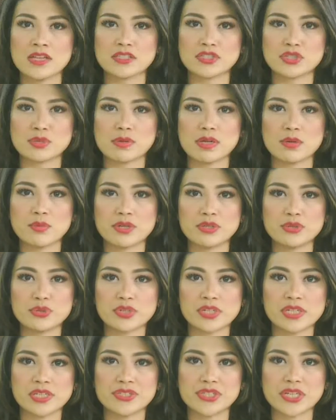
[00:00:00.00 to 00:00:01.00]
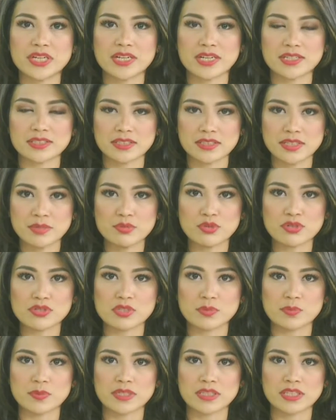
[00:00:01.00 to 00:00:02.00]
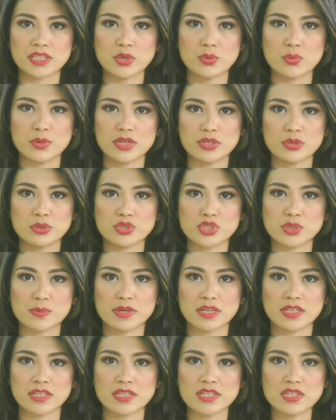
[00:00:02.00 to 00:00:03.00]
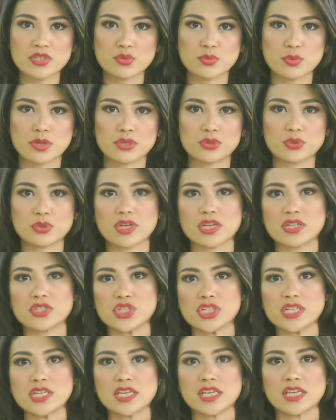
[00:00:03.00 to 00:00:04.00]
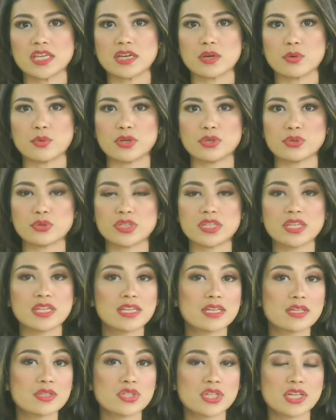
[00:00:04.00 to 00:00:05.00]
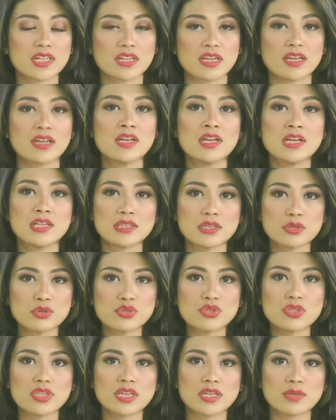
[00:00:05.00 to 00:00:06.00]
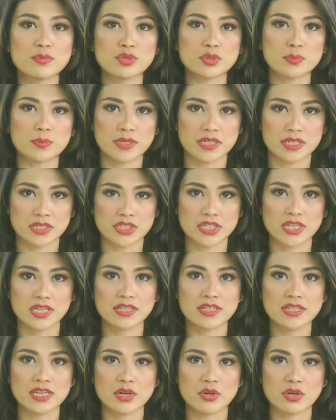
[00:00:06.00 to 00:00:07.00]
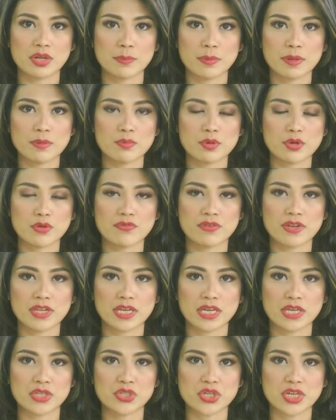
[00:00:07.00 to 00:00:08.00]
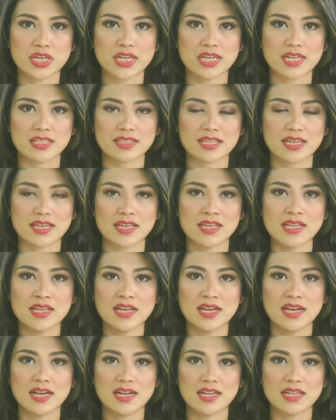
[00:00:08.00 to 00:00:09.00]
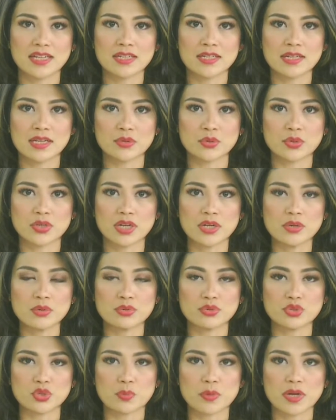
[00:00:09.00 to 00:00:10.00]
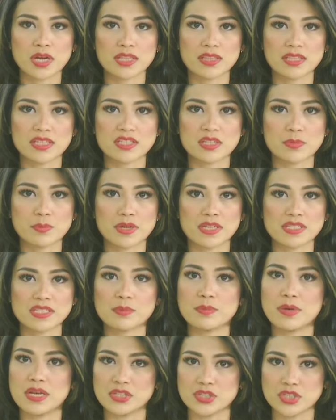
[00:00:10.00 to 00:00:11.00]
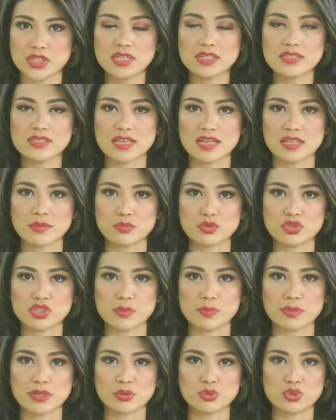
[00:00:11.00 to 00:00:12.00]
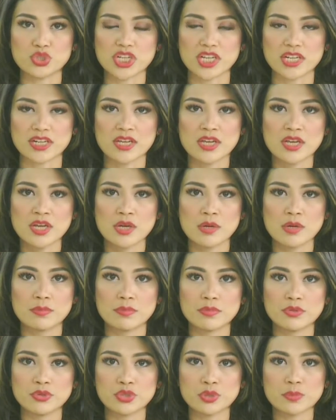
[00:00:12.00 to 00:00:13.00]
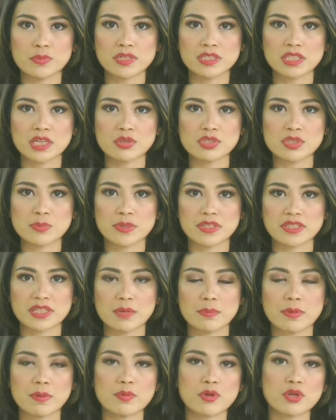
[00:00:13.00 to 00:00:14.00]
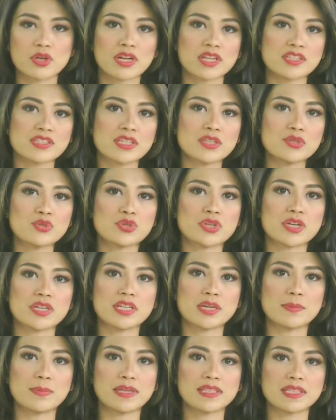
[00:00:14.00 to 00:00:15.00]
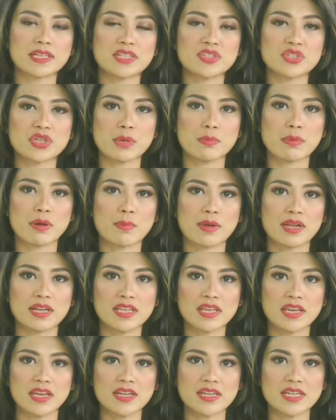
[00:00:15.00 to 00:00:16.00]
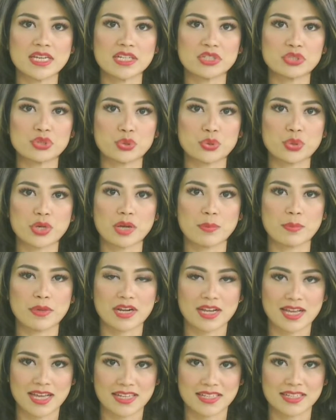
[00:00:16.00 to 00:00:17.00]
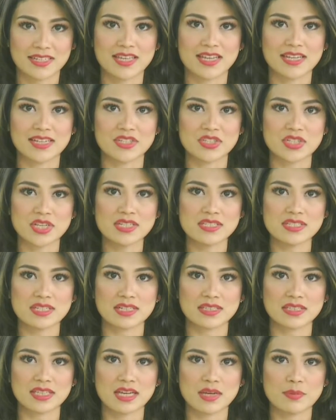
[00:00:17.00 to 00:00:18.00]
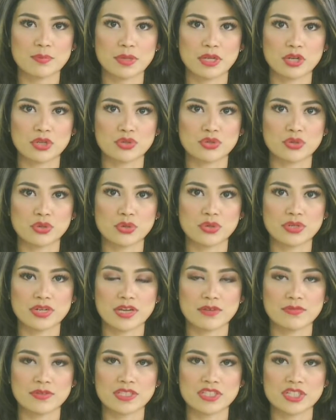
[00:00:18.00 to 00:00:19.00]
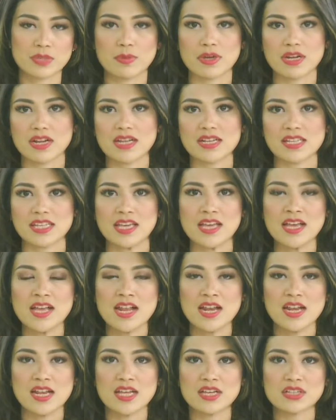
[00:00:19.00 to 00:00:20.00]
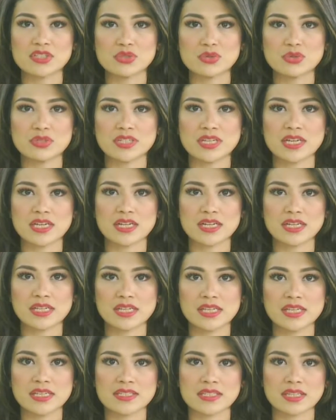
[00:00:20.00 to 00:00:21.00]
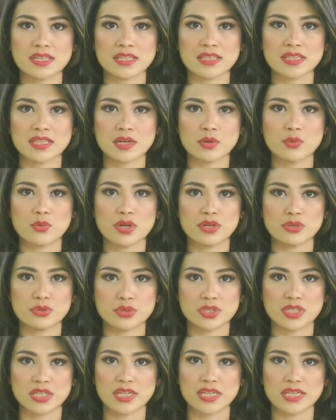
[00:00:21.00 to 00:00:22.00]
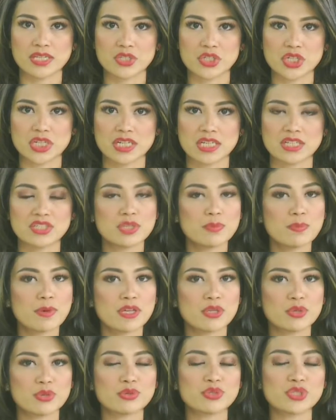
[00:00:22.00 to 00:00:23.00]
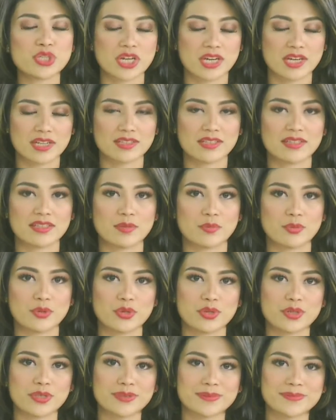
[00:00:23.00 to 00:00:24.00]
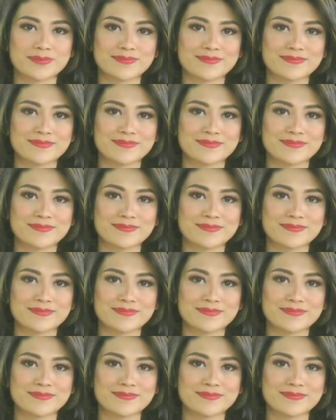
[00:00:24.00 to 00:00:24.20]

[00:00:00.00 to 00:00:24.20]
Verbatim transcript: Sejumlah waduk di Jakarta Timur seperti Waduk Cimanggis, Waduk Kaja hingga Waduk Giri Kencana terus dikebut pekerjaannya oleh Pemprov DKI Jakarta. Hal ini dilakukan untuk mengantisipasi banjir saat musim penghujan. Untuk mengetahui seperti apa progresnya sudah ada Patricia Mapalie dan juru kamera Adini Anissa serta pilot drone David Sibarani langsung dari sekitar Waduk Giri Kencana Cipayung, Jakarta Timur.